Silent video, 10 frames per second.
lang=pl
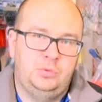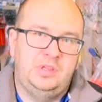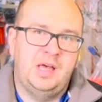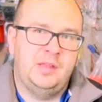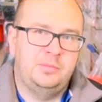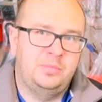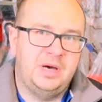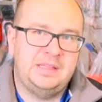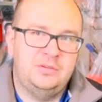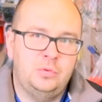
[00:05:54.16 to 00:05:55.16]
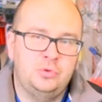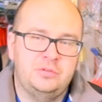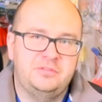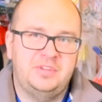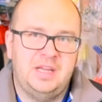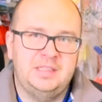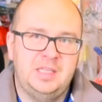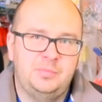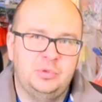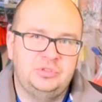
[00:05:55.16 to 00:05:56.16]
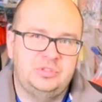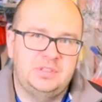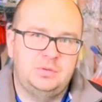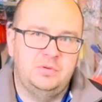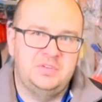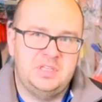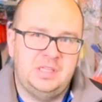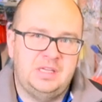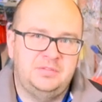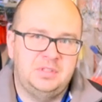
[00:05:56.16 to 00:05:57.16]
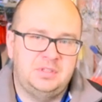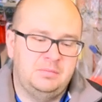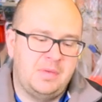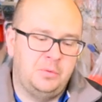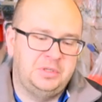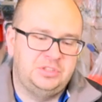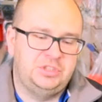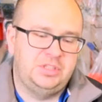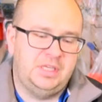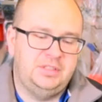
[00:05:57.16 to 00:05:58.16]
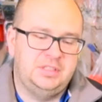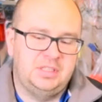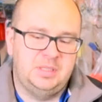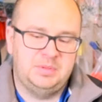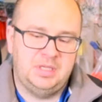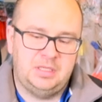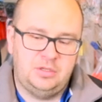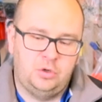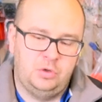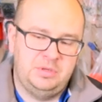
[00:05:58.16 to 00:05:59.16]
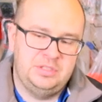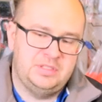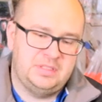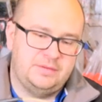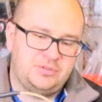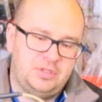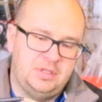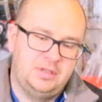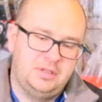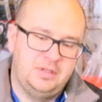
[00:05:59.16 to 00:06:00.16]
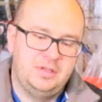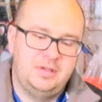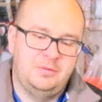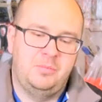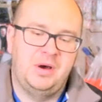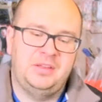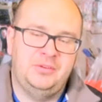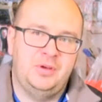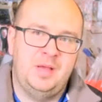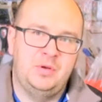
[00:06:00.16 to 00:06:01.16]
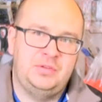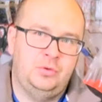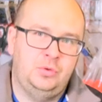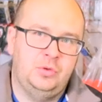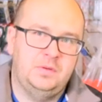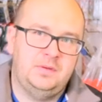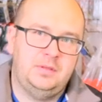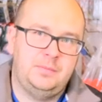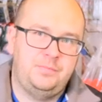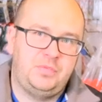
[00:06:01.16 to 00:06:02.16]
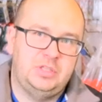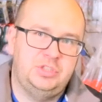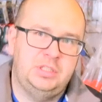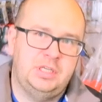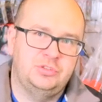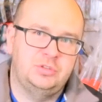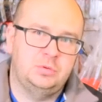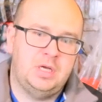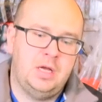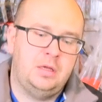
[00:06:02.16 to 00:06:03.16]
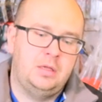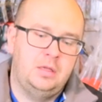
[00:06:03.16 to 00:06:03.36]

da nam bardzo dużą frajdę podczas łowienia nawet małych czy średnich ryb. Tak? Hol będzie zawsze bardzo emocjonujący. Cienka żyłka,